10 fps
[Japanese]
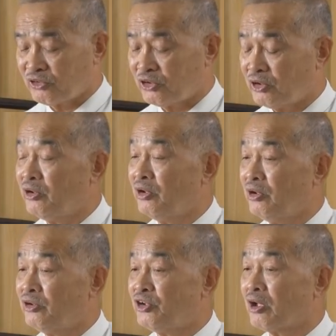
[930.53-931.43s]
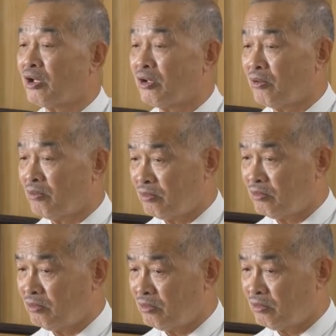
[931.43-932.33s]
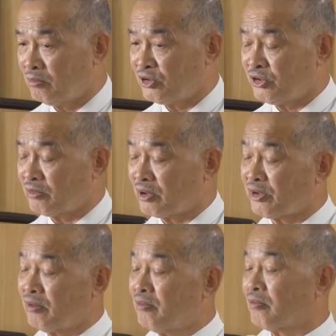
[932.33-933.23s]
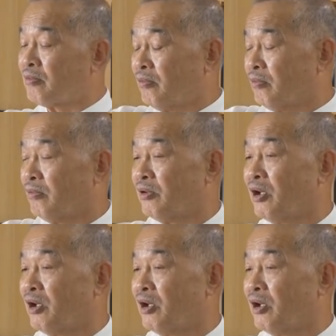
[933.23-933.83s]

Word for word: つい力でお持ちの方をこ